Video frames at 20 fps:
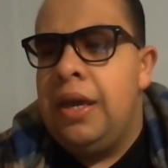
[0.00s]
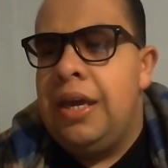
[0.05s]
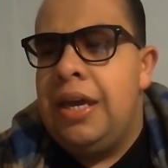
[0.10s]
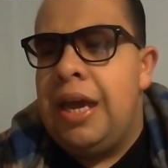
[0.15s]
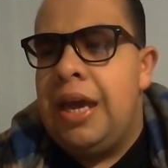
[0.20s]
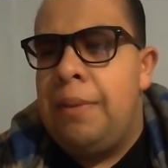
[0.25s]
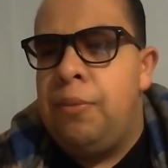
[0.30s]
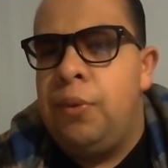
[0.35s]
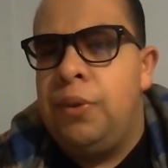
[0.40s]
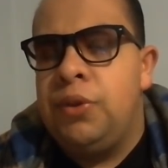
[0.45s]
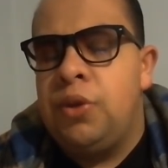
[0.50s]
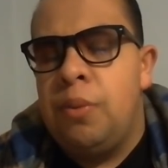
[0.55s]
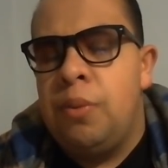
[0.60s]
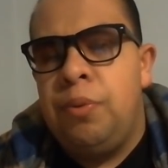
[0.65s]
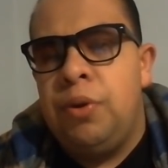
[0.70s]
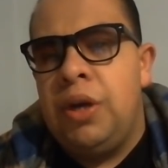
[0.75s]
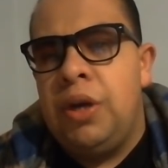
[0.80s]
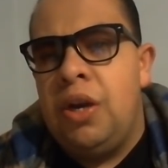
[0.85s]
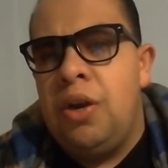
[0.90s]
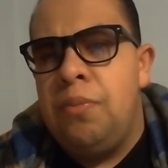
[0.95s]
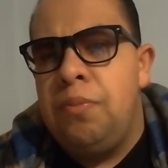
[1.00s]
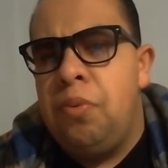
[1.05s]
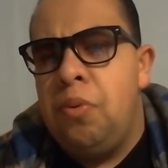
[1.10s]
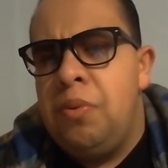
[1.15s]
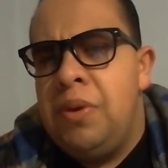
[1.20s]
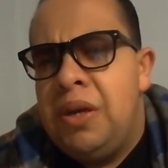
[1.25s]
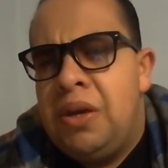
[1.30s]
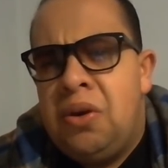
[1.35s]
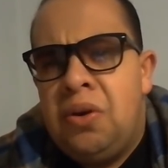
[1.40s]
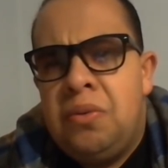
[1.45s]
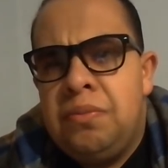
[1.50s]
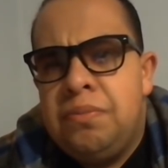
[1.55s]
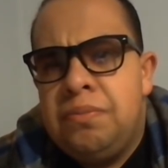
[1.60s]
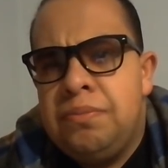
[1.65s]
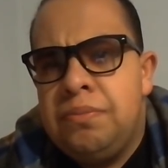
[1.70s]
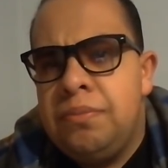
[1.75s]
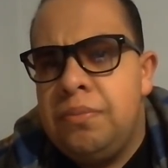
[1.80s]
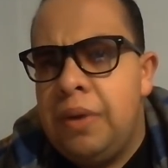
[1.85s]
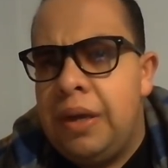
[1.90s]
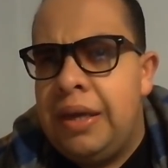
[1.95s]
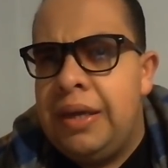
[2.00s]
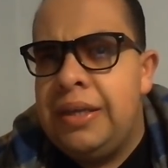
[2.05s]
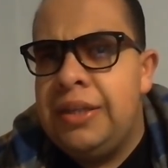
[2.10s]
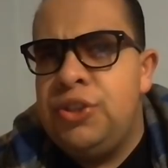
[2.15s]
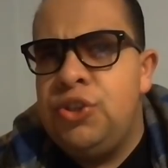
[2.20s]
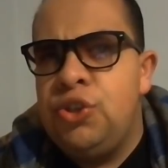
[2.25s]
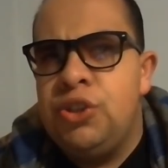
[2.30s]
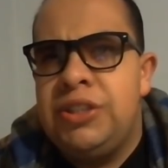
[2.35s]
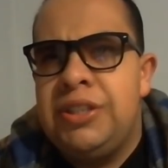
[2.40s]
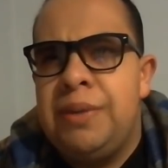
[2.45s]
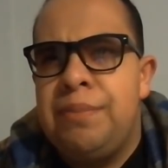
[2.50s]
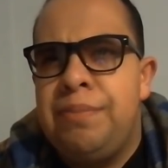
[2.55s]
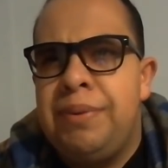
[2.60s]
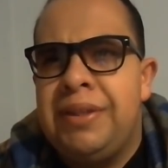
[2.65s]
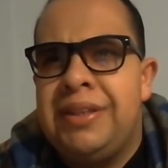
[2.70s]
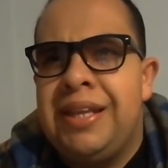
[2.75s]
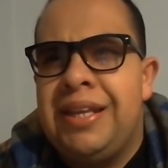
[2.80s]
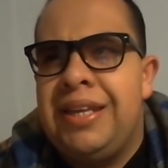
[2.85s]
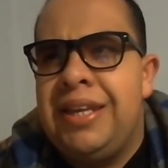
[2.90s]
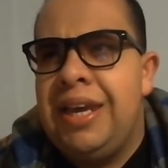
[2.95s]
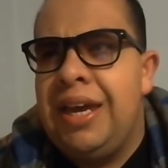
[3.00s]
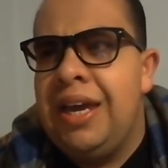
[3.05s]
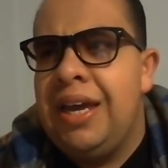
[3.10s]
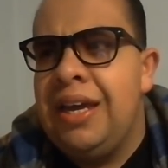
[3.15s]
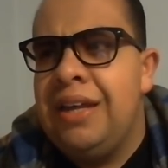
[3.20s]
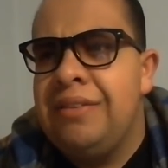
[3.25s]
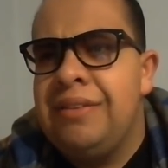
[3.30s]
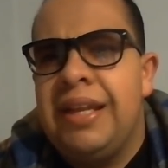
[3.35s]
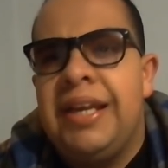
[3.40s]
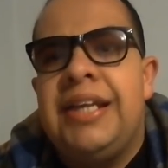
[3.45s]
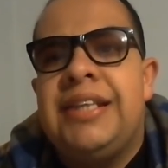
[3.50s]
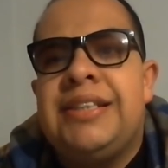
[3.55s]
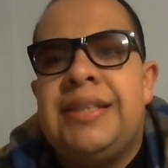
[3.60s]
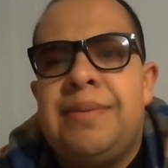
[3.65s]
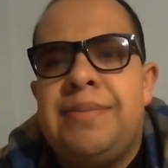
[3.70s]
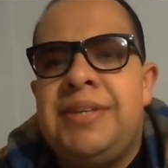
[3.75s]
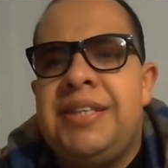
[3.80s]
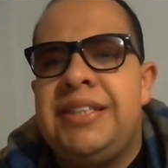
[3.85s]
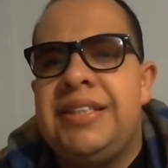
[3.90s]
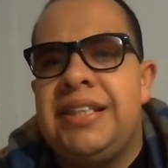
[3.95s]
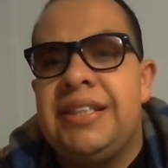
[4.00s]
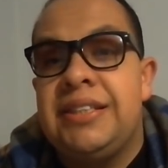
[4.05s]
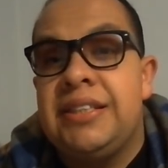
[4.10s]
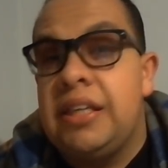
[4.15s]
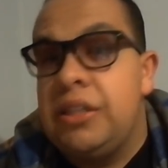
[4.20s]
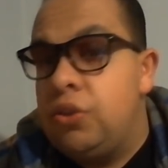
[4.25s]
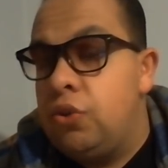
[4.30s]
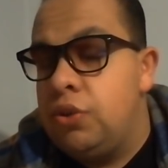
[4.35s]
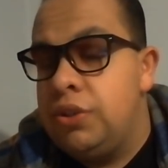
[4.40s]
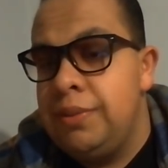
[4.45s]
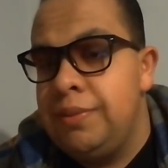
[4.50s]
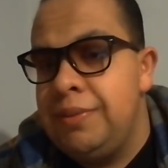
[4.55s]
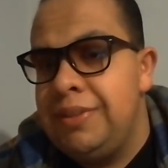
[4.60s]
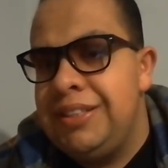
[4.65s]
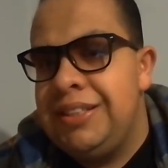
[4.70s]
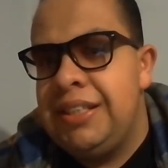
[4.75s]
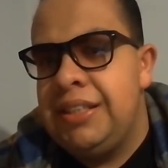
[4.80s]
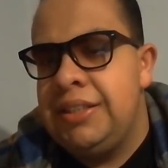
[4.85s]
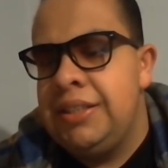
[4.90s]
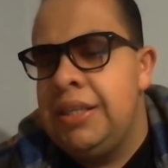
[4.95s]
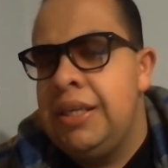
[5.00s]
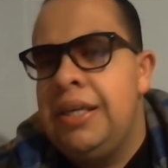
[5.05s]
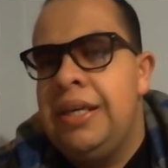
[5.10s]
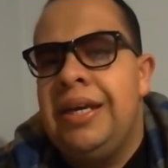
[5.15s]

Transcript: Y al momento de ponerlo en público, eh, yo siempre tenía 13 vistas, 14 vistas,